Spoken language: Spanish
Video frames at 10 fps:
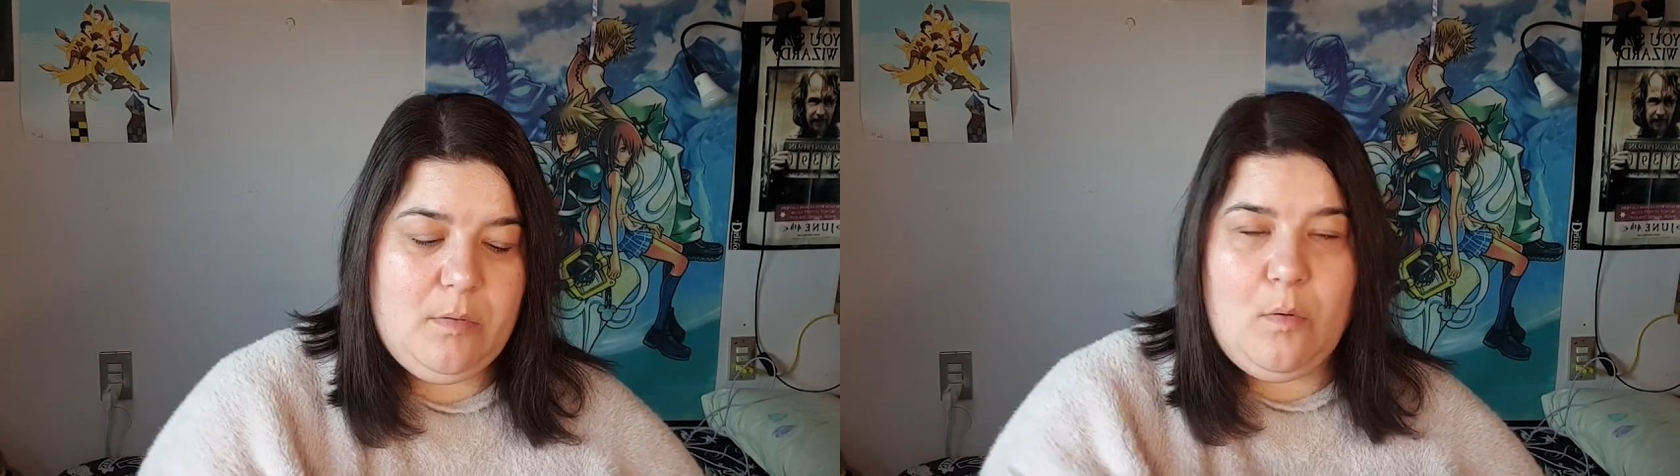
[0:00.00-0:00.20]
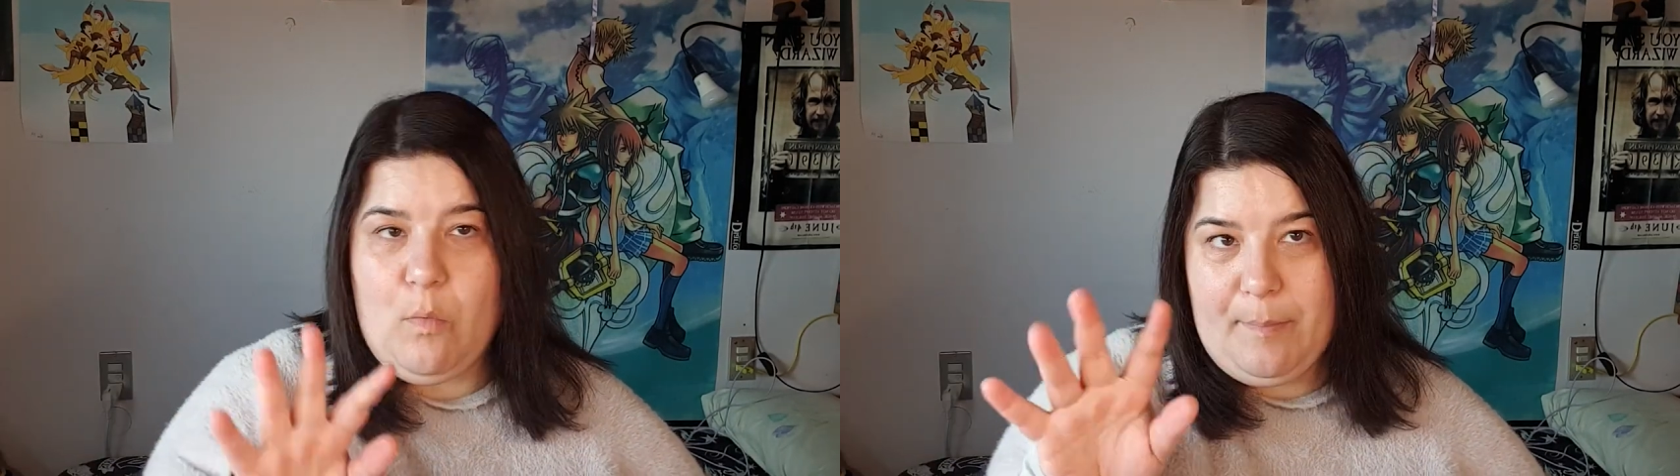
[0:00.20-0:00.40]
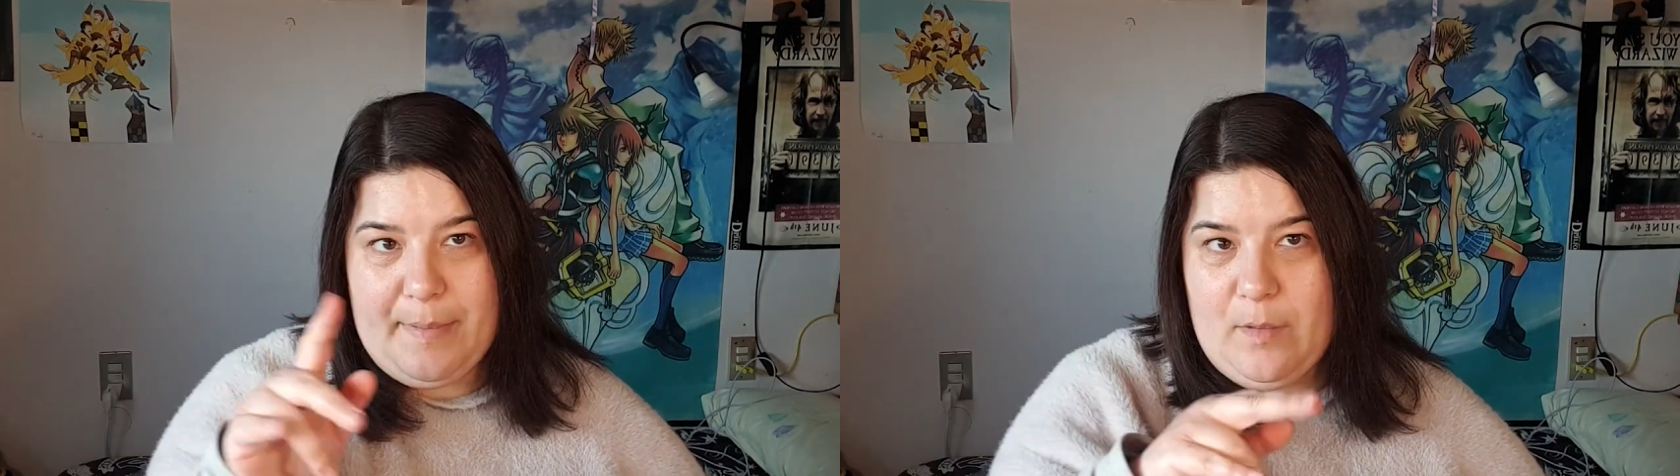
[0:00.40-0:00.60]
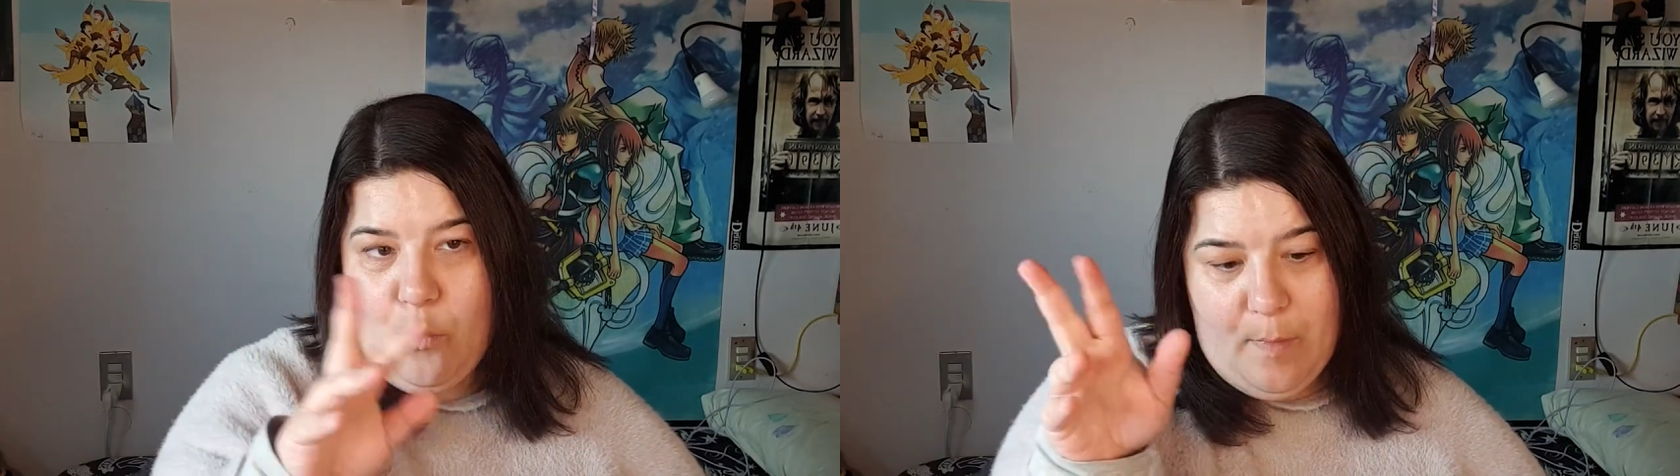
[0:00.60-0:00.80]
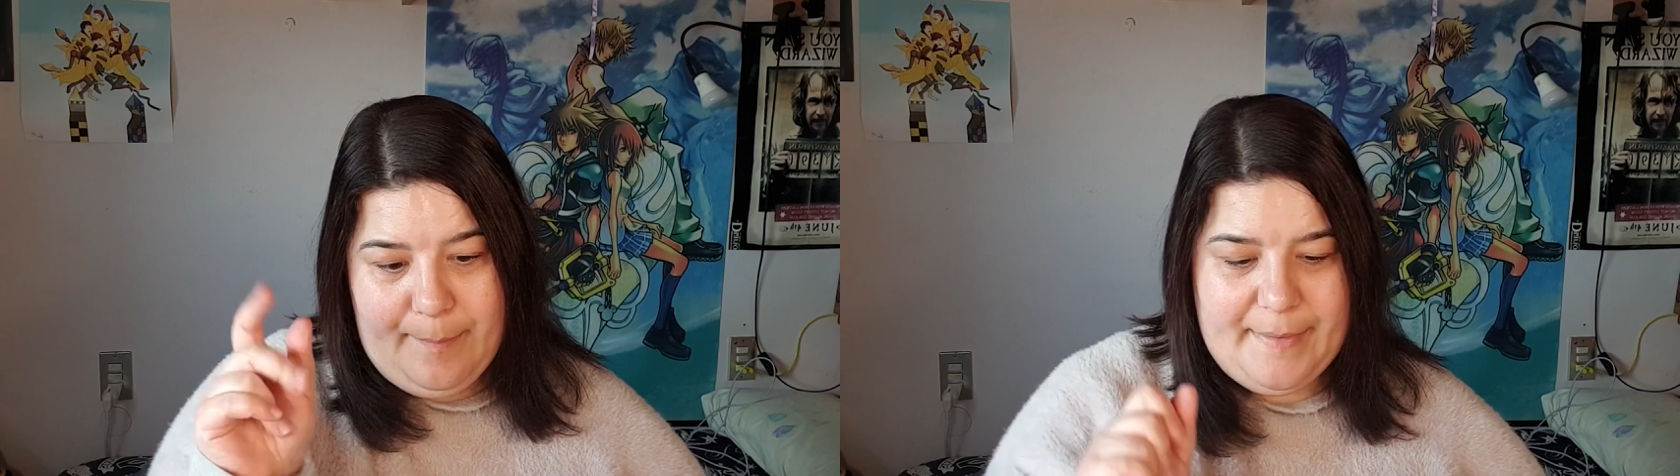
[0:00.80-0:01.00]
o guapa, o
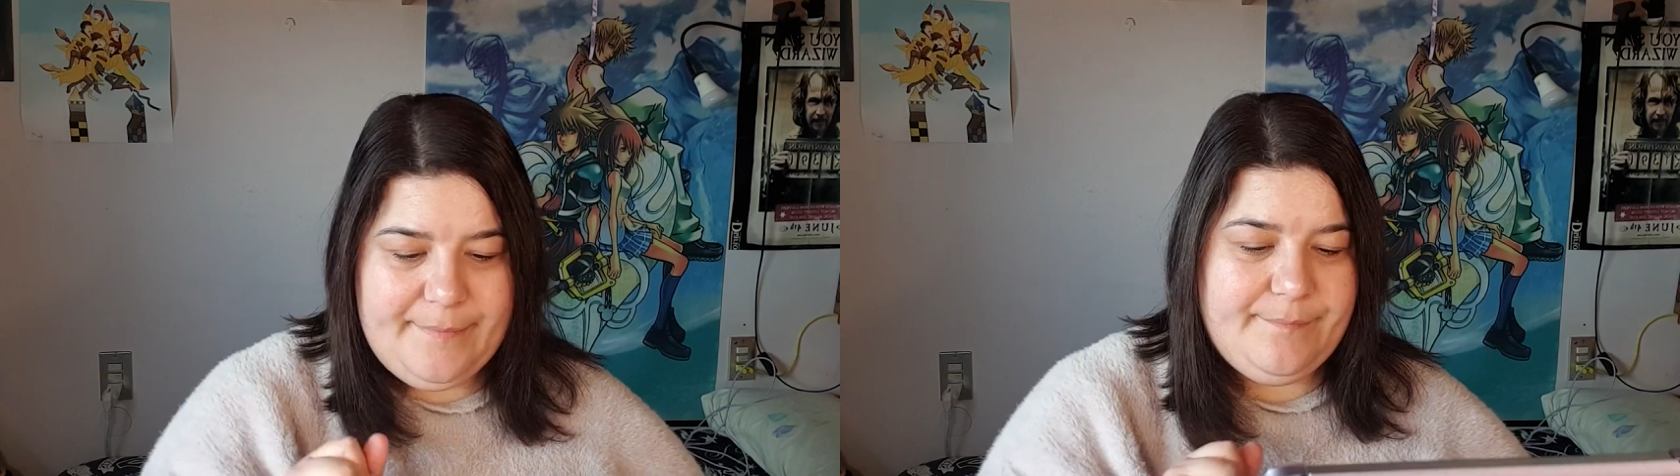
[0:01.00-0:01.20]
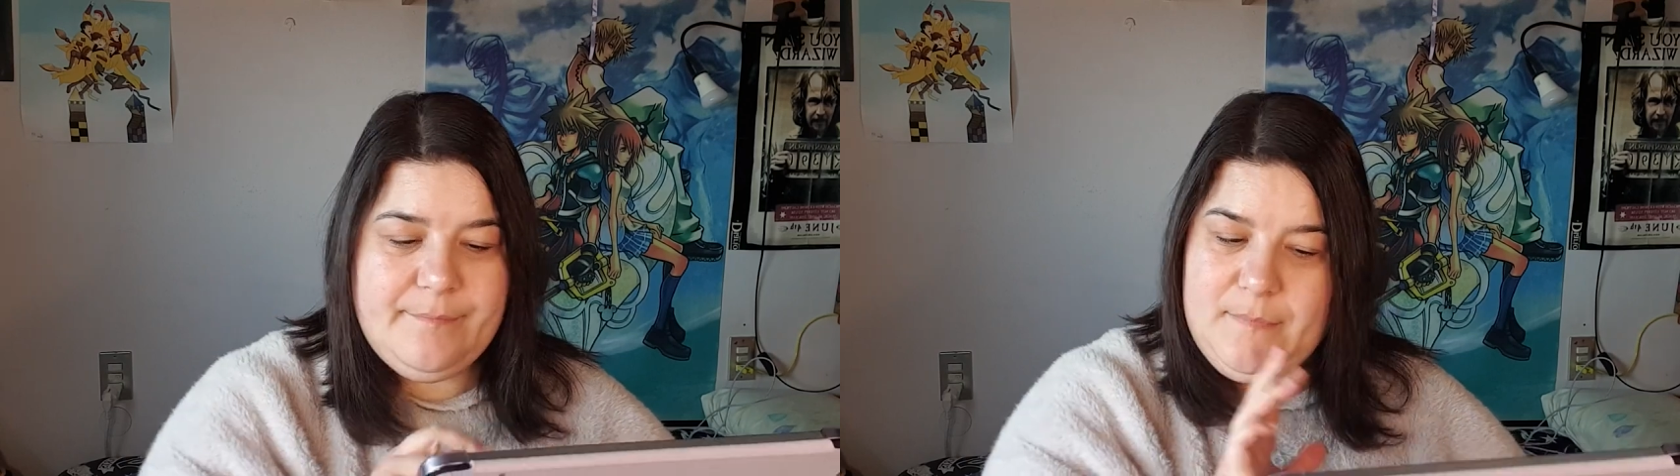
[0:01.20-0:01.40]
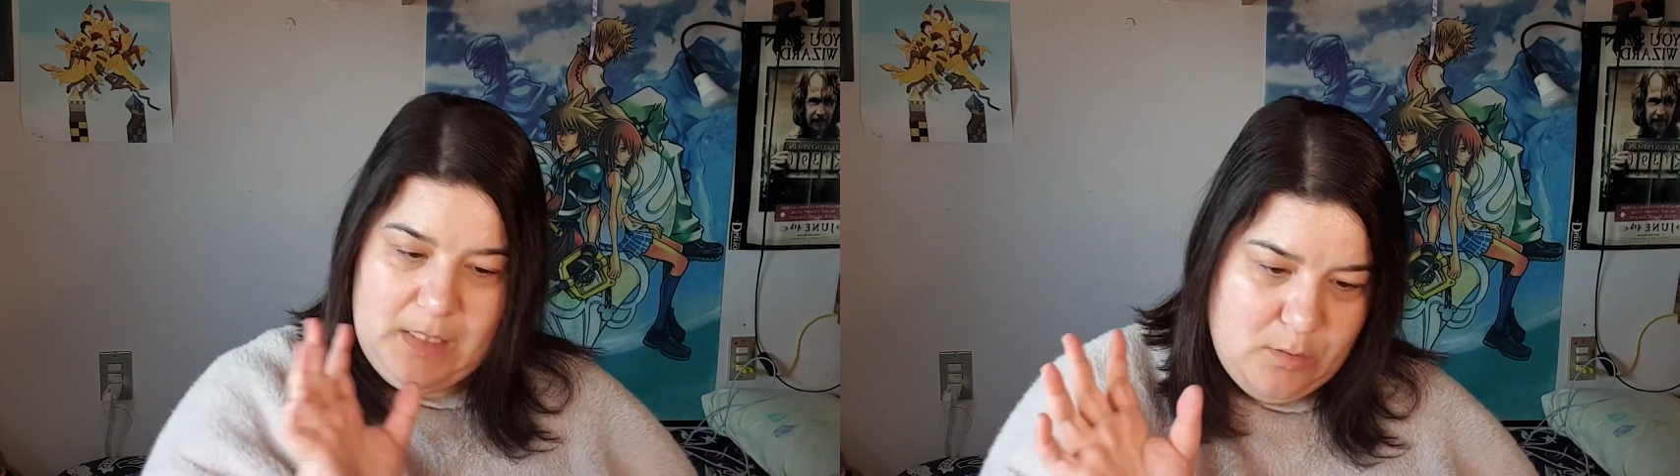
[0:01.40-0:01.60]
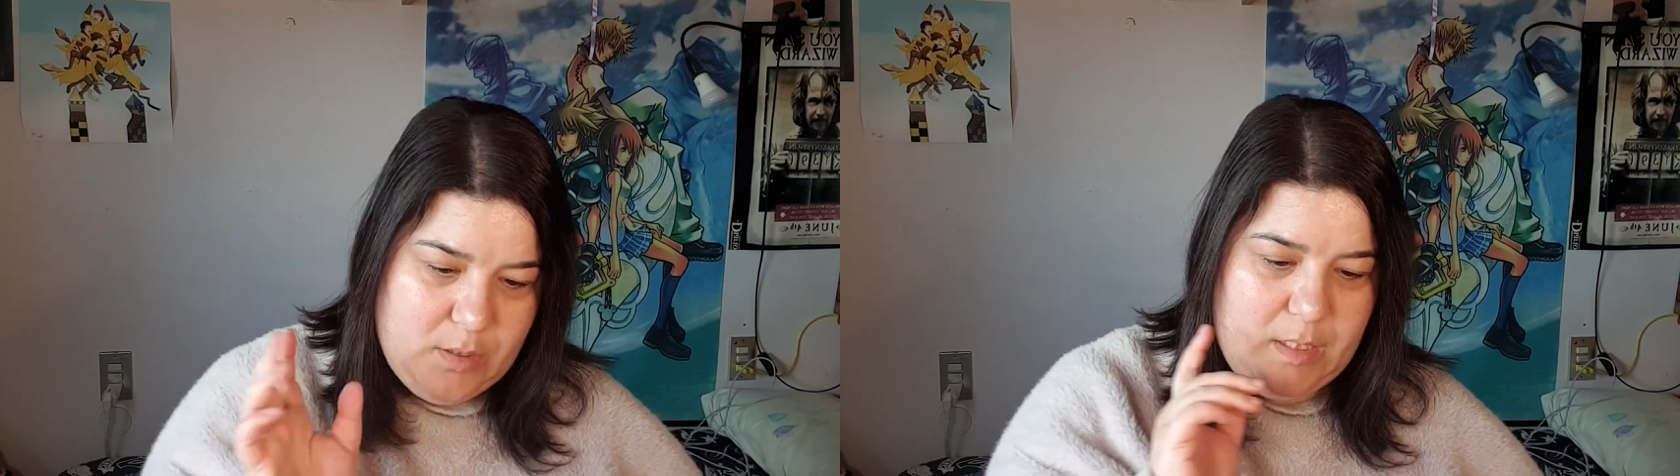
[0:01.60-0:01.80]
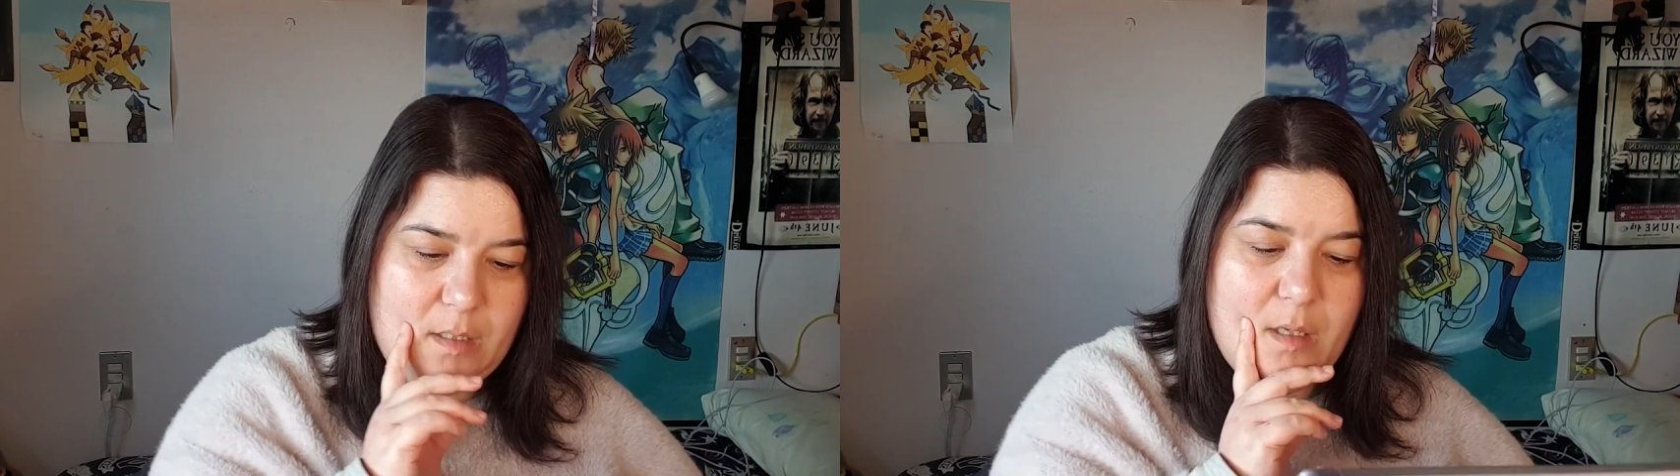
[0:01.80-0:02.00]
guape. Eso
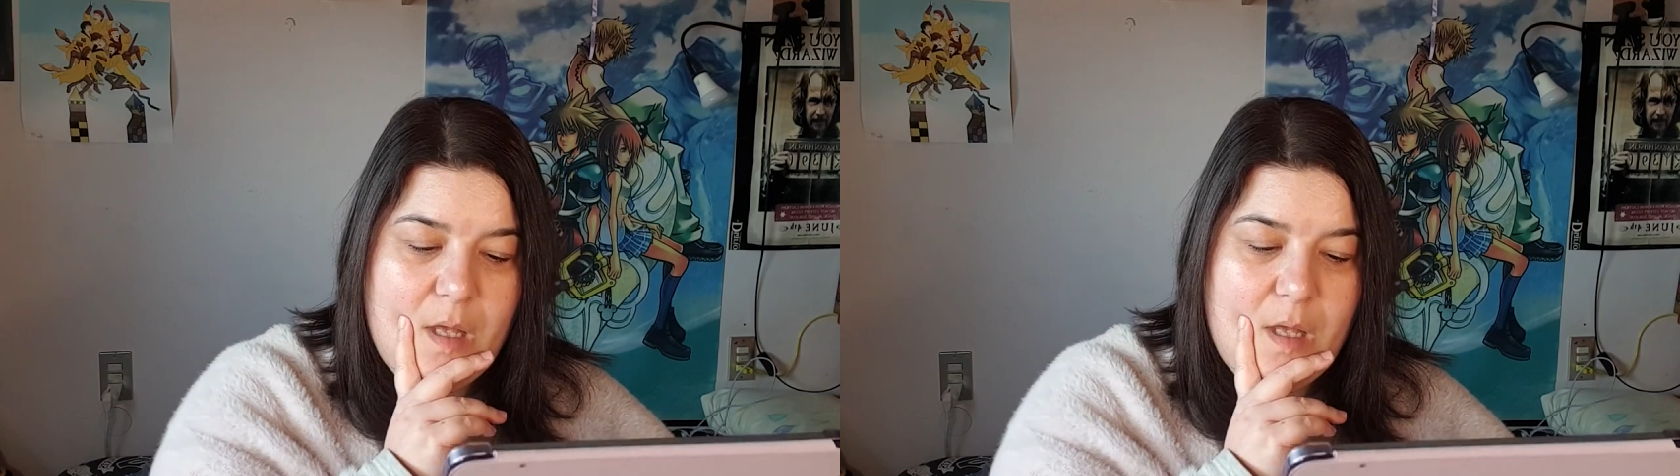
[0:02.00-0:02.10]
sí.